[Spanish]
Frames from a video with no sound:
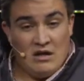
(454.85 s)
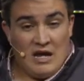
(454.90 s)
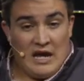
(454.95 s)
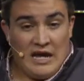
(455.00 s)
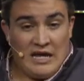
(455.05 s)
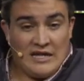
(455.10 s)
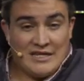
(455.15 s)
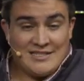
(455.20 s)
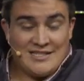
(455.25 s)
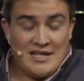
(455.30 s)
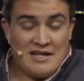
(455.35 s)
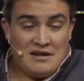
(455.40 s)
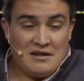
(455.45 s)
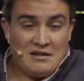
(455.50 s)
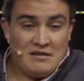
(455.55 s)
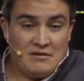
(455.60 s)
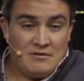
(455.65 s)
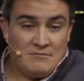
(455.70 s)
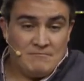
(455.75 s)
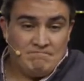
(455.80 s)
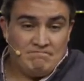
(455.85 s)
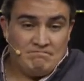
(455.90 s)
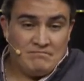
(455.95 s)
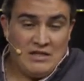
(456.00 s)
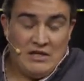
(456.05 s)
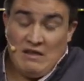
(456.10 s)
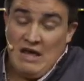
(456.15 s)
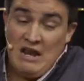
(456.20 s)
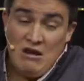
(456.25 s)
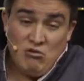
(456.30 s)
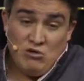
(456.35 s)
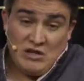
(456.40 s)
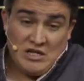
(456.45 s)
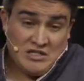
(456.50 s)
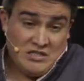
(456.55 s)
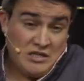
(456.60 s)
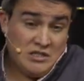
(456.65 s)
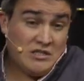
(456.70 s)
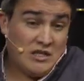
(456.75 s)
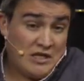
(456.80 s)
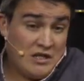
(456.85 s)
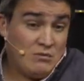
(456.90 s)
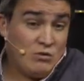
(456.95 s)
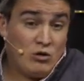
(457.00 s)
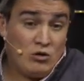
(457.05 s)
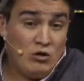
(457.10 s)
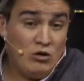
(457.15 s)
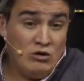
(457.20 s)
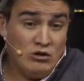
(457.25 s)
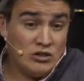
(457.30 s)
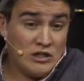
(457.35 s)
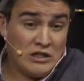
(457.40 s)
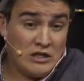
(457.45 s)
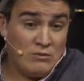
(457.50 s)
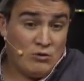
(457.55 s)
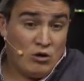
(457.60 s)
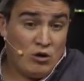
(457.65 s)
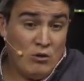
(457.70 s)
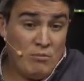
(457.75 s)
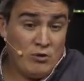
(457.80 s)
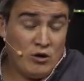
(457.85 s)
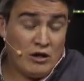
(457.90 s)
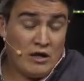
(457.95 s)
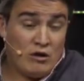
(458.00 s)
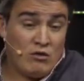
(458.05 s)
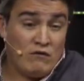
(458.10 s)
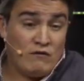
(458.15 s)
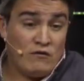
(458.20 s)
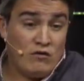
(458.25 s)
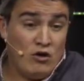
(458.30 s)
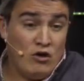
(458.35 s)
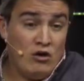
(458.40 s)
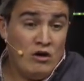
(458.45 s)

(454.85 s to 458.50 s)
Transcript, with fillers: hay que ser hidalgo y decir se equivocó, se equivocó porque confió